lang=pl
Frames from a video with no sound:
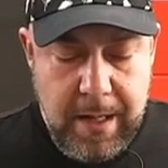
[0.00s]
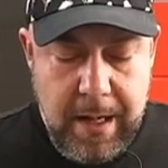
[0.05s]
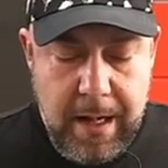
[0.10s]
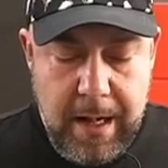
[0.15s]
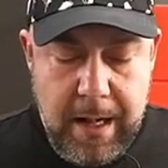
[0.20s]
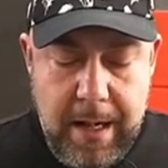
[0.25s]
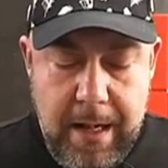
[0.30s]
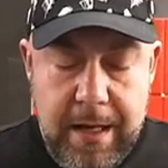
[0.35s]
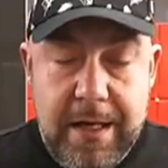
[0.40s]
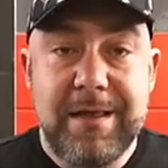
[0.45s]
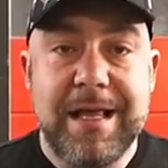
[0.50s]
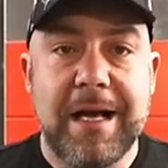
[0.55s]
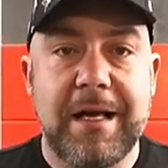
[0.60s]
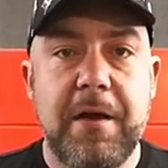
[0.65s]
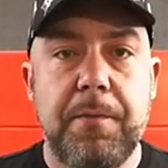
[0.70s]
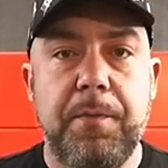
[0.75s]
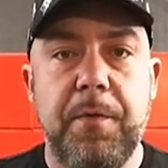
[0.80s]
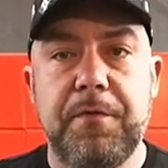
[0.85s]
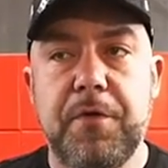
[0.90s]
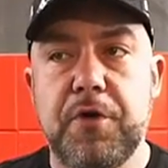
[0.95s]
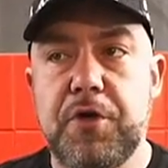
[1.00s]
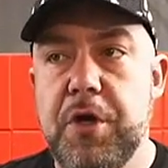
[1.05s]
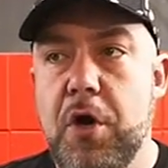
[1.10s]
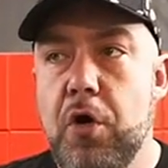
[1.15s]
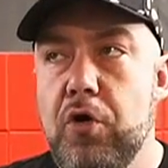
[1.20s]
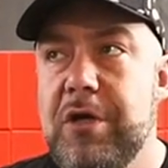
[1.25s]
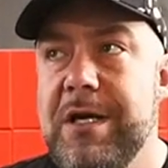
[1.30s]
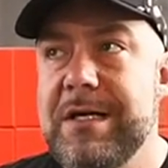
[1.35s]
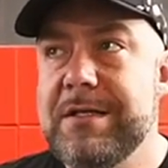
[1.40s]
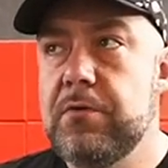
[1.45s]
E, I takich powinno się
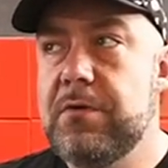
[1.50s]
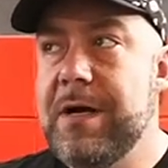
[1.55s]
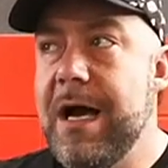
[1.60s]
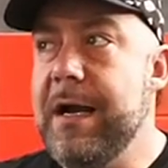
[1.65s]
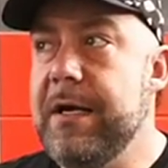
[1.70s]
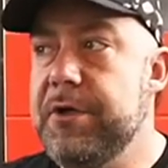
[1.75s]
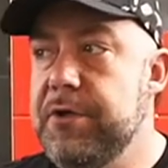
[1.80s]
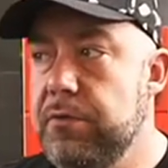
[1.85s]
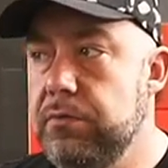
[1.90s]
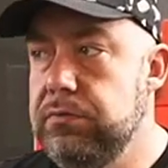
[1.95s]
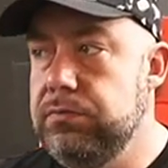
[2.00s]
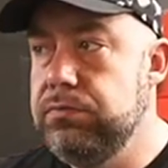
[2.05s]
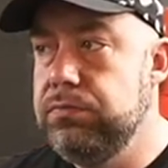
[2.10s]
od razu karać.